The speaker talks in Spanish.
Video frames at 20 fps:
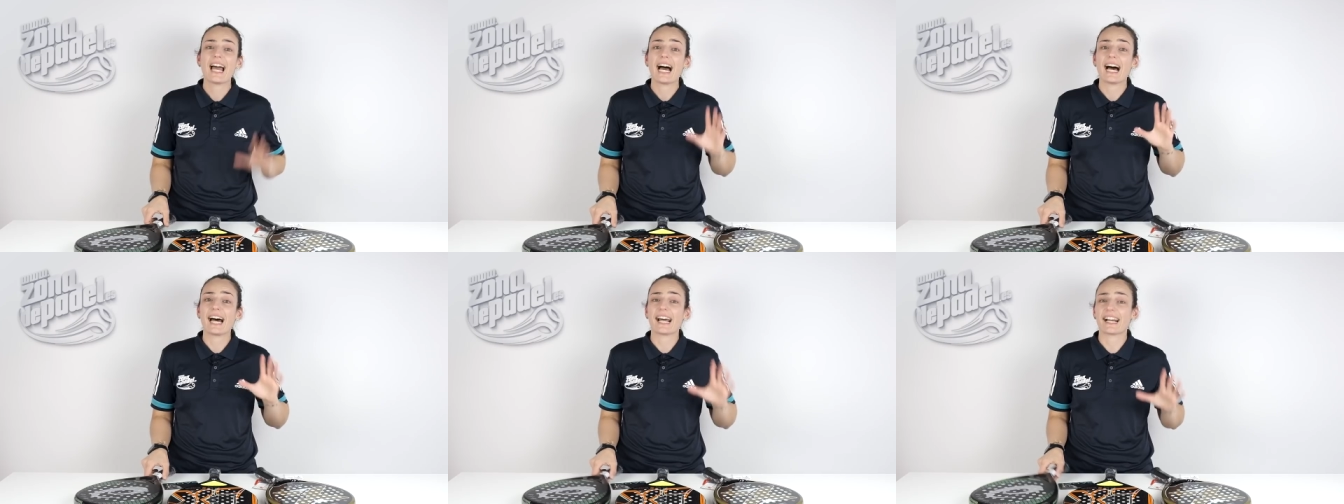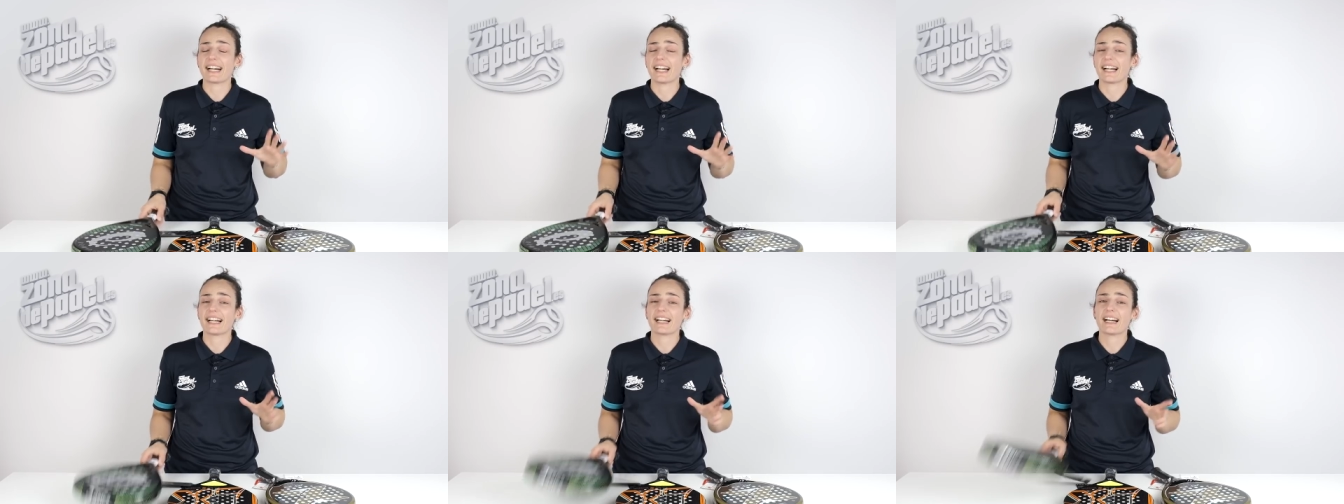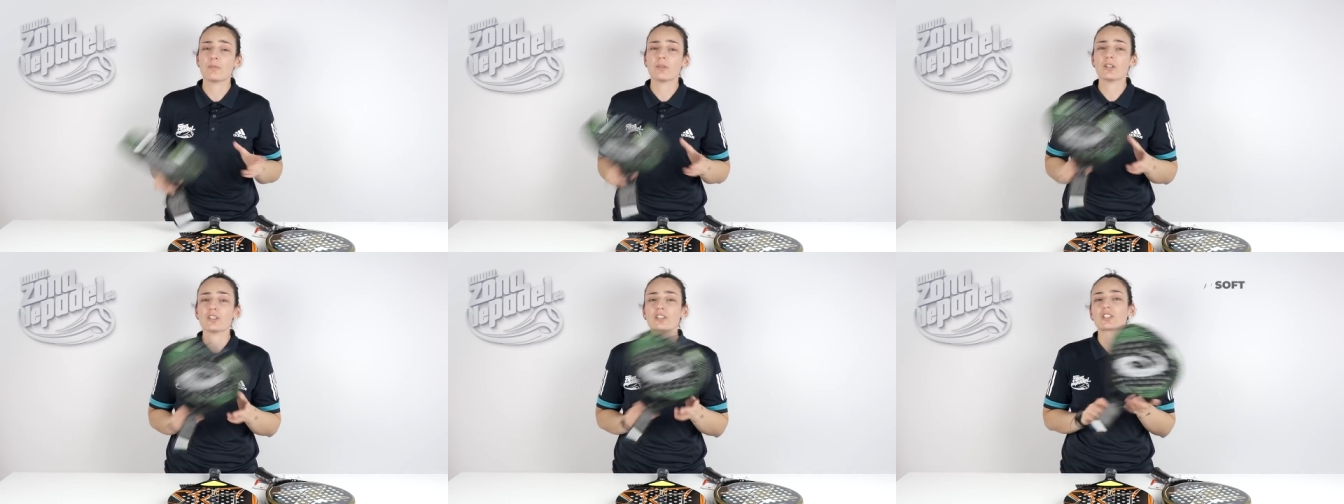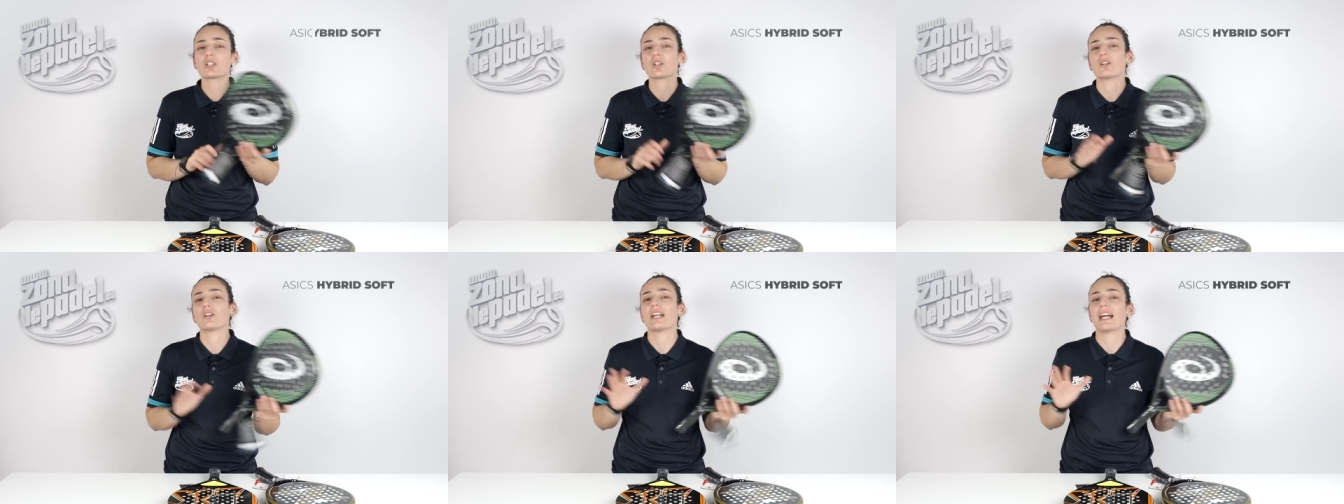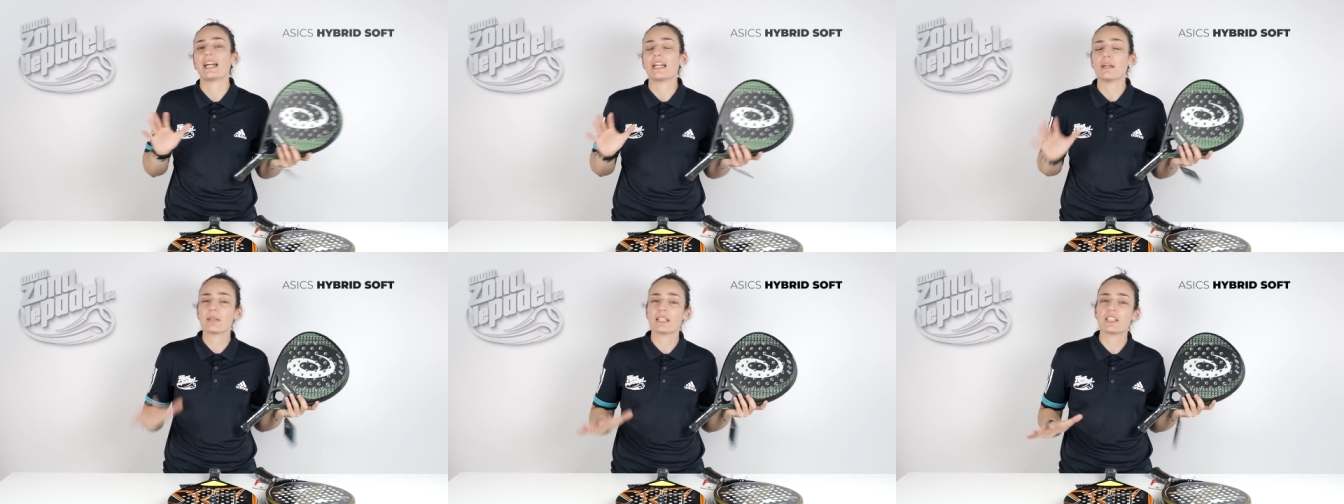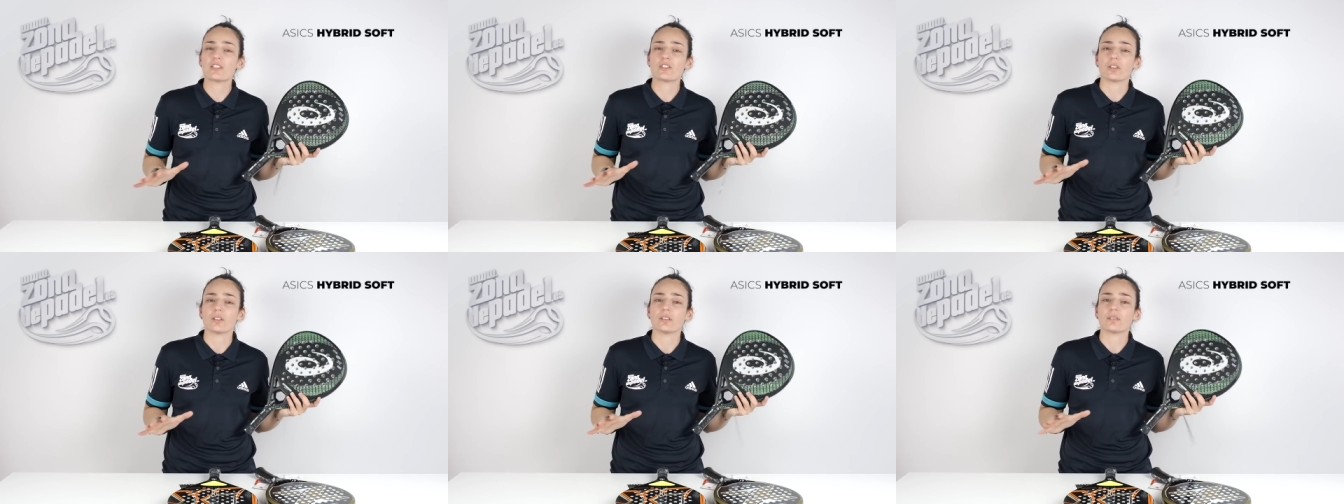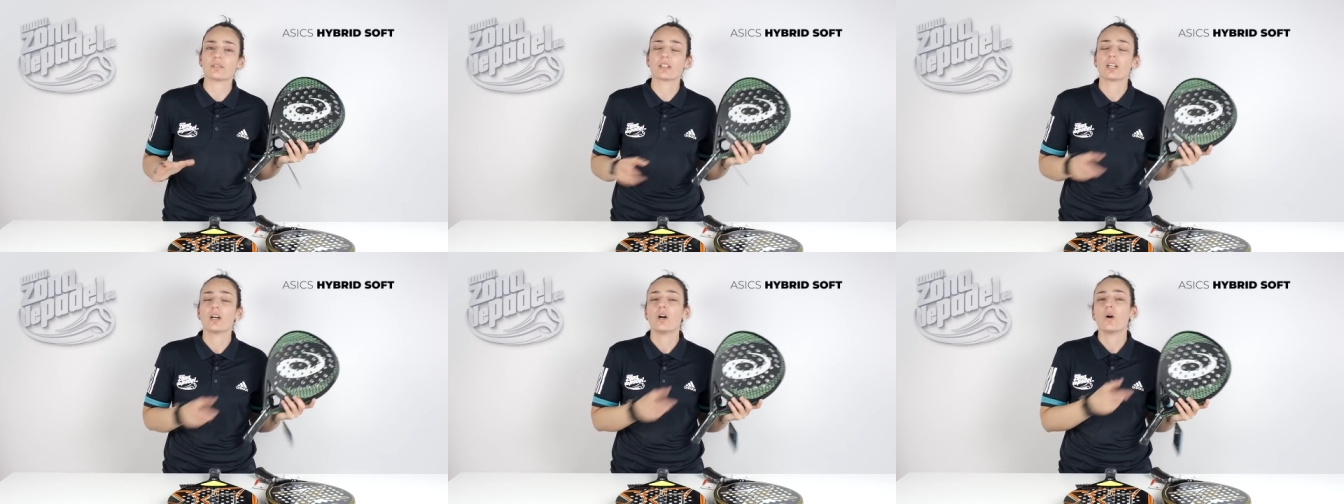Arrancamos con la Ebridge
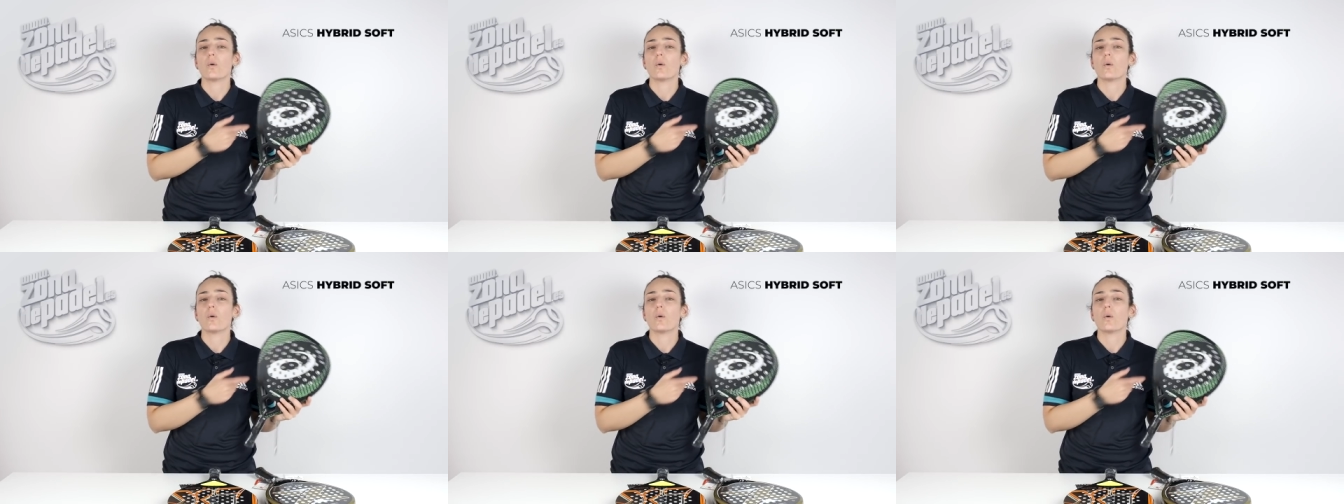Soft,